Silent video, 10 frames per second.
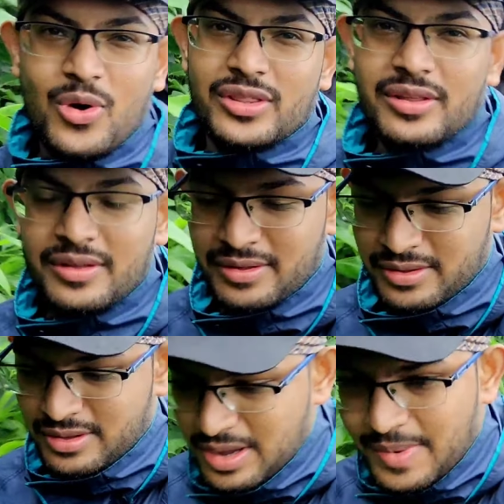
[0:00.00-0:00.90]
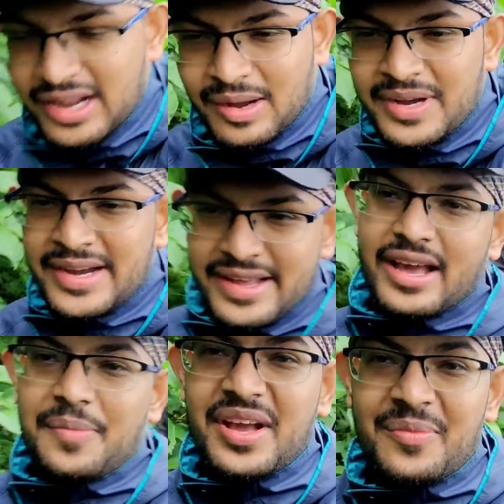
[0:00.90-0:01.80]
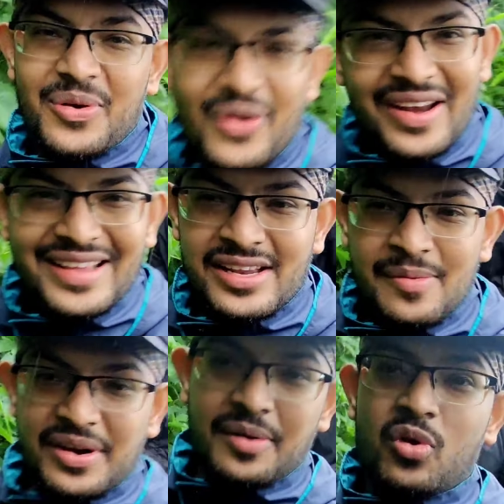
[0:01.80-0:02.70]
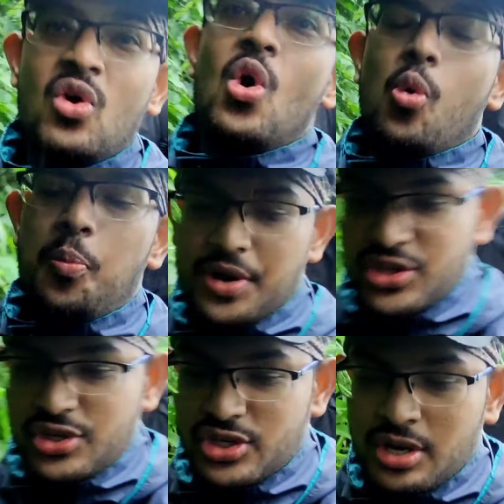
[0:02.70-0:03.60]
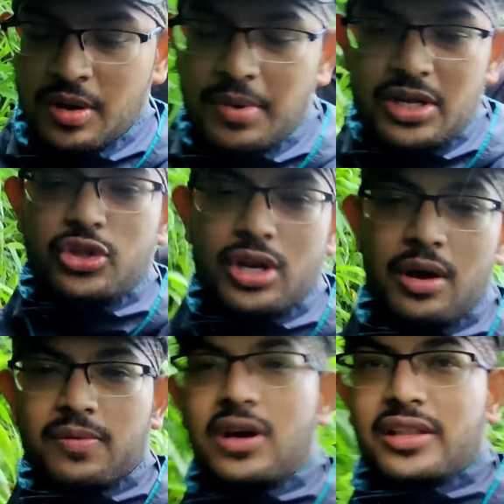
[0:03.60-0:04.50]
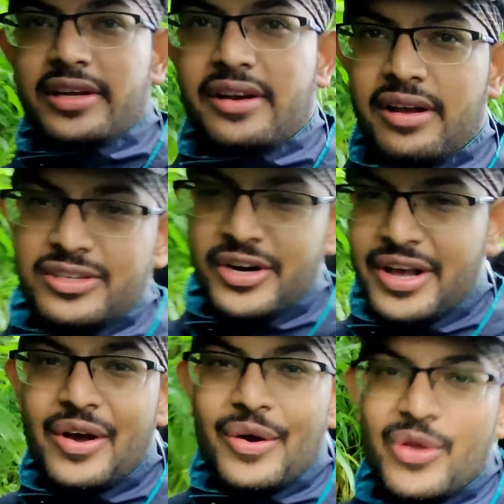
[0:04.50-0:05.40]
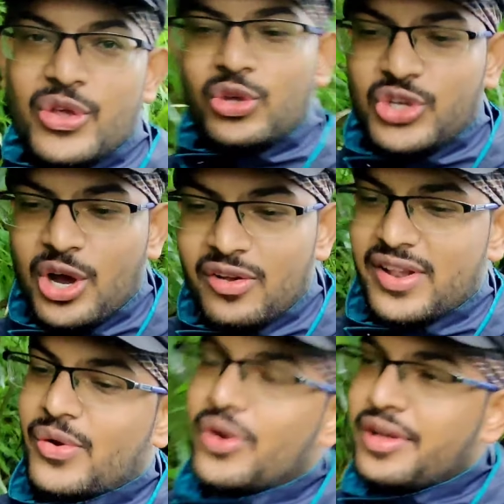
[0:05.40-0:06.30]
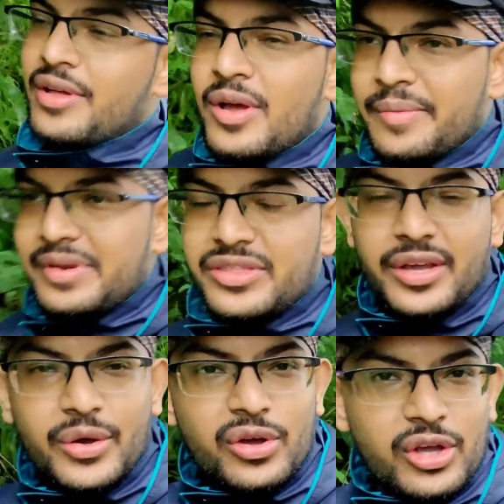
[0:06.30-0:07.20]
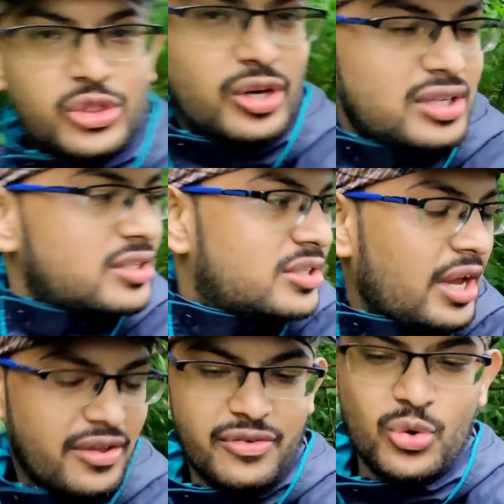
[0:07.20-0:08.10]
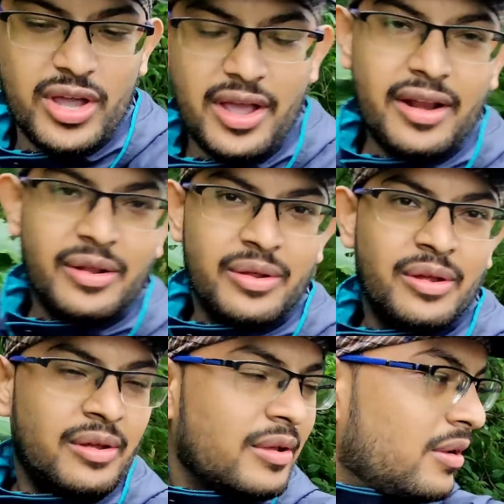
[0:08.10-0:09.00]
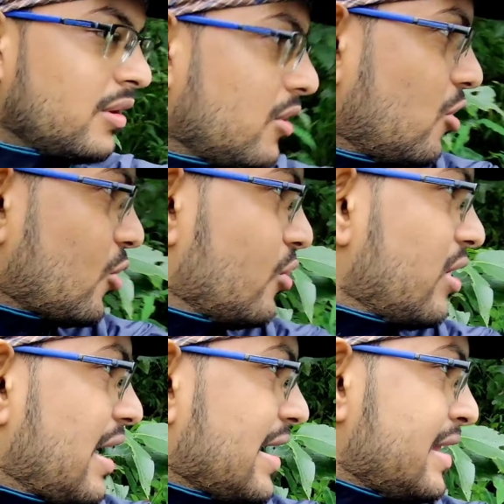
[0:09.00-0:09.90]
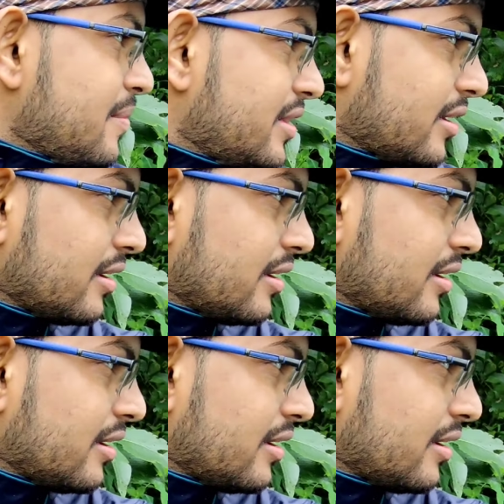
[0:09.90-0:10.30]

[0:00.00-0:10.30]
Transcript: बहुत ये भी कंप्लीट नहीं मतलब कंप्लीट नहीं किया अभी हमको और नीचे नहीं बट हम लोग ऊपर से नीचे मतलब इतना खतरनाक चढ़ा है और ये देखो जंगल वाला रोड मतलब देख रहे हो कितना सही व्यू है यार और लोग आए नहीं अभी तक